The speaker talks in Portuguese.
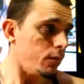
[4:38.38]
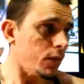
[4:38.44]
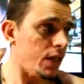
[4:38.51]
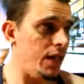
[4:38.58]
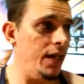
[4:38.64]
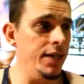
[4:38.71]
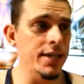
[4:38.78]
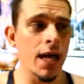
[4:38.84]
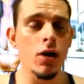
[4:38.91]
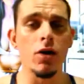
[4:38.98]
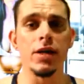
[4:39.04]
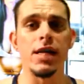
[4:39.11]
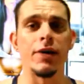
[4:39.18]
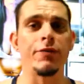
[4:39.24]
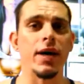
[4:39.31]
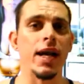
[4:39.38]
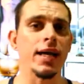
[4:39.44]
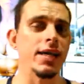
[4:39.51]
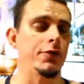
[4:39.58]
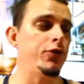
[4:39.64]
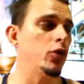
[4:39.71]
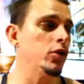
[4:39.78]
ele já, já fala
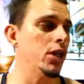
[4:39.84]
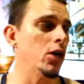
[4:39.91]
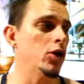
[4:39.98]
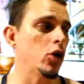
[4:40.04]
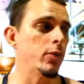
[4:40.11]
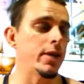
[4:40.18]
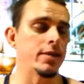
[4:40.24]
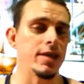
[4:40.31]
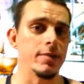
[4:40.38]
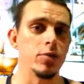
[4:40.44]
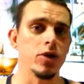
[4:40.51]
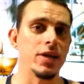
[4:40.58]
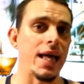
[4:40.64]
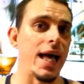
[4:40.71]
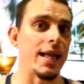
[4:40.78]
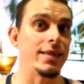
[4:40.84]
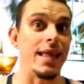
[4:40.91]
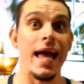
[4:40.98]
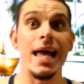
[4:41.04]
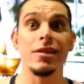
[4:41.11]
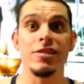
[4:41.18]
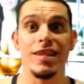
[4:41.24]
que é fodão, já começa a botar
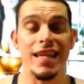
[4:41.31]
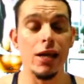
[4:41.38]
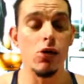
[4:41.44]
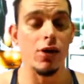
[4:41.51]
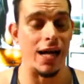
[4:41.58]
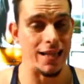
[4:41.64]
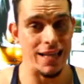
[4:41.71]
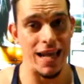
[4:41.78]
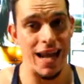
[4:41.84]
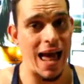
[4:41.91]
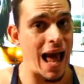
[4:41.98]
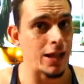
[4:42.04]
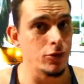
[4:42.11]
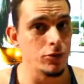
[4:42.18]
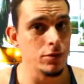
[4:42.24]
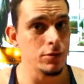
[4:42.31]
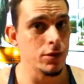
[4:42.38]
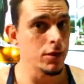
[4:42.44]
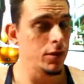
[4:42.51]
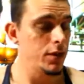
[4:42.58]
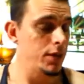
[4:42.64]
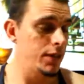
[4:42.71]
10 quilos cada lado,
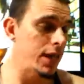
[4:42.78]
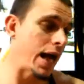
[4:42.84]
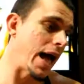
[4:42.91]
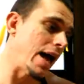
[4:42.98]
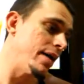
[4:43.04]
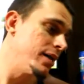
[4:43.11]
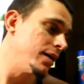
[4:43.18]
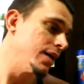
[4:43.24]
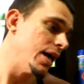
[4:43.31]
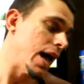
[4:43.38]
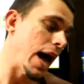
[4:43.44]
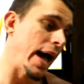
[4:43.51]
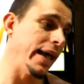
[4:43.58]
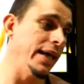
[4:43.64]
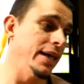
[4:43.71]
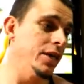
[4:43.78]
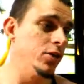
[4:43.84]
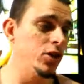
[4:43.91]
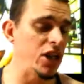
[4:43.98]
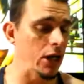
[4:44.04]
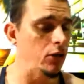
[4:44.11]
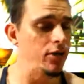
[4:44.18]
tá? Aí
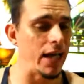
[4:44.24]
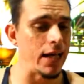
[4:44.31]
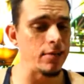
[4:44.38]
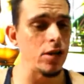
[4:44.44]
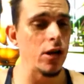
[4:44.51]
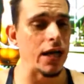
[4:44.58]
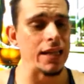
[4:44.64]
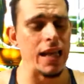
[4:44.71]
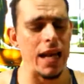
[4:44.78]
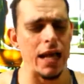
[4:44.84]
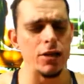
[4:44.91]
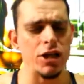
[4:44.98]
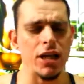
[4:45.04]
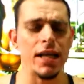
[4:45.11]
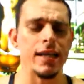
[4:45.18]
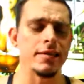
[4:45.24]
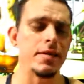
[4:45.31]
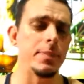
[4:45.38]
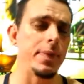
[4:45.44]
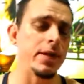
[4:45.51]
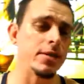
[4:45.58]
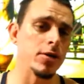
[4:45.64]
chega o 10 quilos cada lado, chega nessa
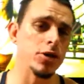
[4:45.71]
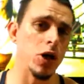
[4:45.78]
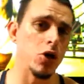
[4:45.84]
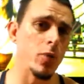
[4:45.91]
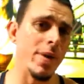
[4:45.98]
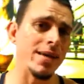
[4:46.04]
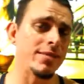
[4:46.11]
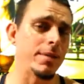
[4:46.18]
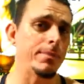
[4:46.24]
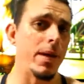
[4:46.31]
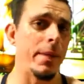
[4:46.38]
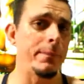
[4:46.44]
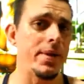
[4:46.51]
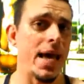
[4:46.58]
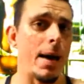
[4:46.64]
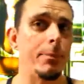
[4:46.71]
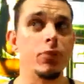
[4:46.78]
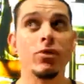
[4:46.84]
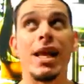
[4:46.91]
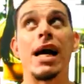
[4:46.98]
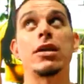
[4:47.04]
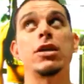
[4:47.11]
repetição, já começa a bambear pra
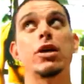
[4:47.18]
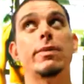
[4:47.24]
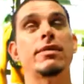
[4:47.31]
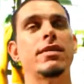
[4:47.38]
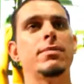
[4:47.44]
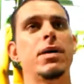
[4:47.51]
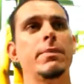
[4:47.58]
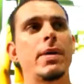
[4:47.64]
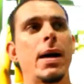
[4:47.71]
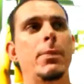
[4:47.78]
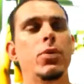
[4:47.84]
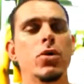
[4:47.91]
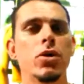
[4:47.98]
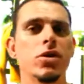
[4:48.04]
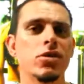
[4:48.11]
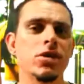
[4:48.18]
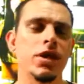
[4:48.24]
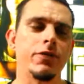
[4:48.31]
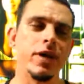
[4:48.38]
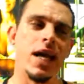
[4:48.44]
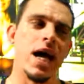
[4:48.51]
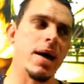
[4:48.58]
um lado, já começa a bambear pro outro, já
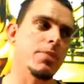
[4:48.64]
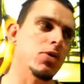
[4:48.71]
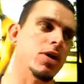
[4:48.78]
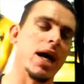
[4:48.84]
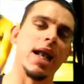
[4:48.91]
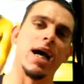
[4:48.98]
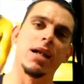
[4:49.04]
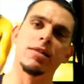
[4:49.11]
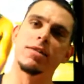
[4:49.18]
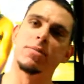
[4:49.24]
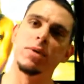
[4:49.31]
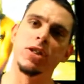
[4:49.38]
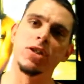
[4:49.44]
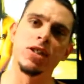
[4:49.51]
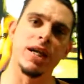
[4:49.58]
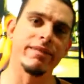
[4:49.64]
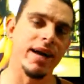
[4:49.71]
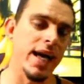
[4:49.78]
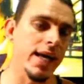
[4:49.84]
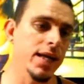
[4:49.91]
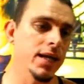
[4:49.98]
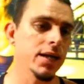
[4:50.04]
falei, ah, meu caralho, esse bicho já vai